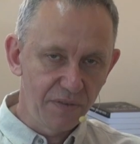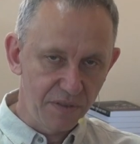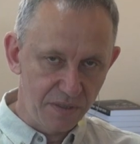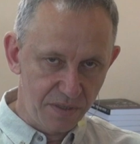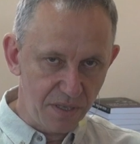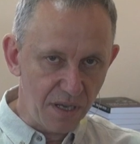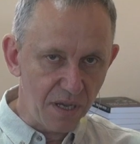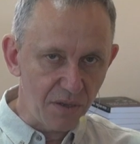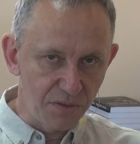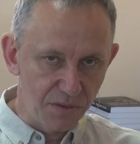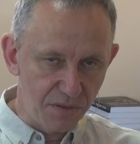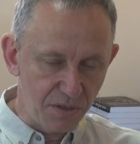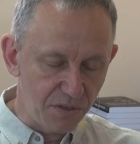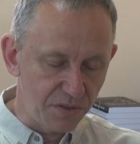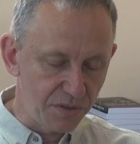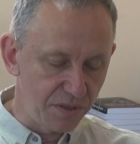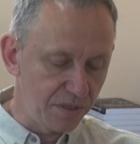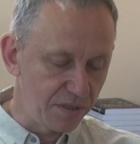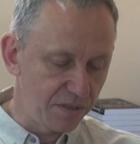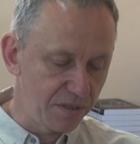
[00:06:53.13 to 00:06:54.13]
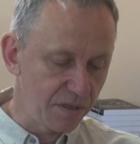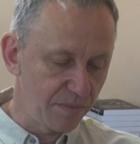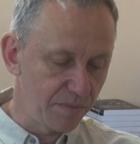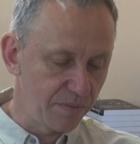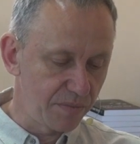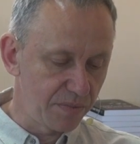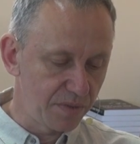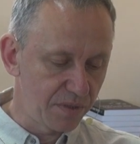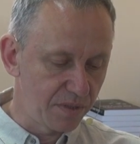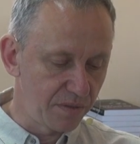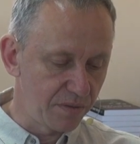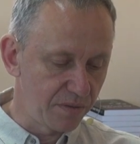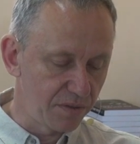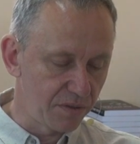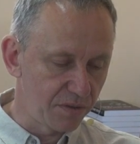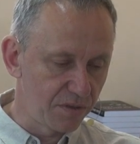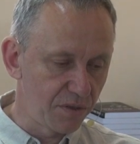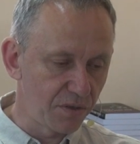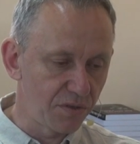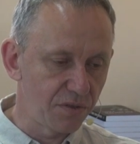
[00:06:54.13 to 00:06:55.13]
Więc ja ostrożnie jestem,
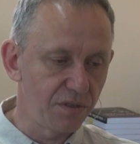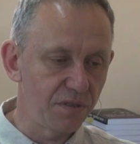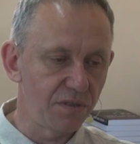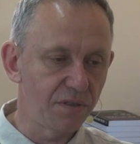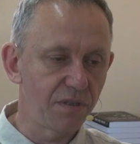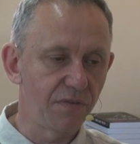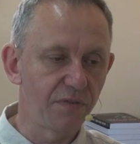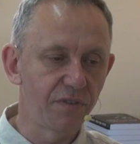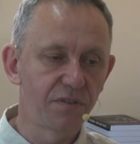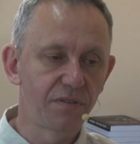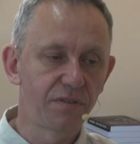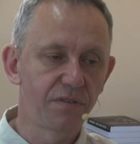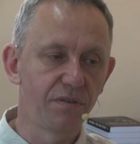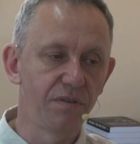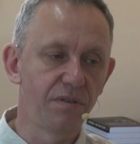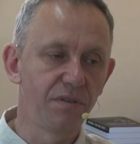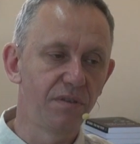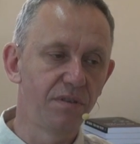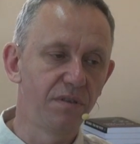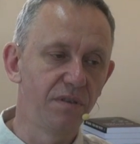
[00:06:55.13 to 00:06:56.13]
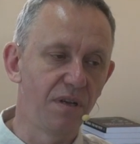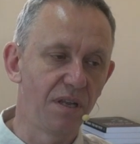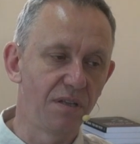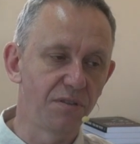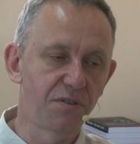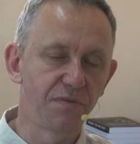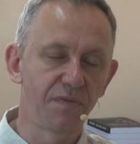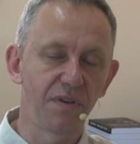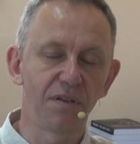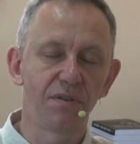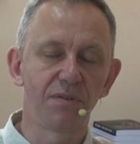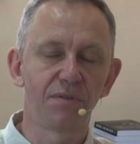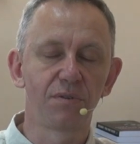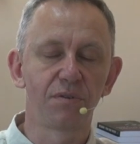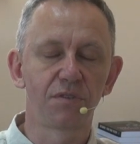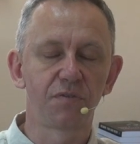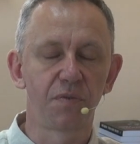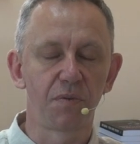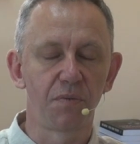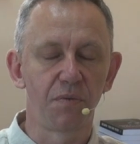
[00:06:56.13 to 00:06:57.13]
ostrożny jestem w e, lansowaniu
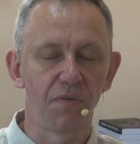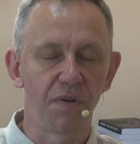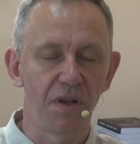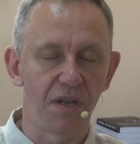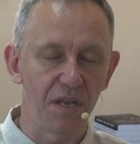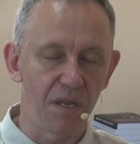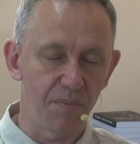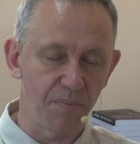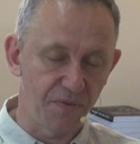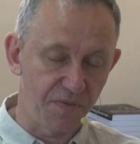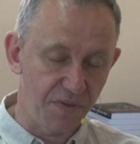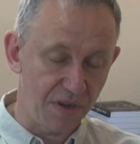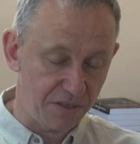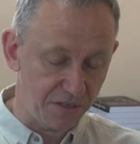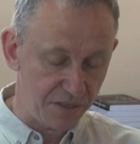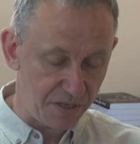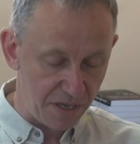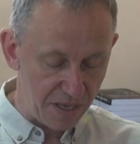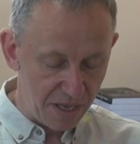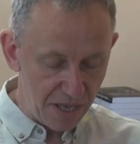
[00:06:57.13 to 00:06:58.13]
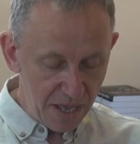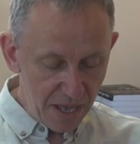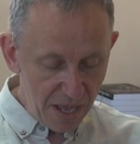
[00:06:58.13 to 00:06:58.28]
tego sformułowania na poważnie.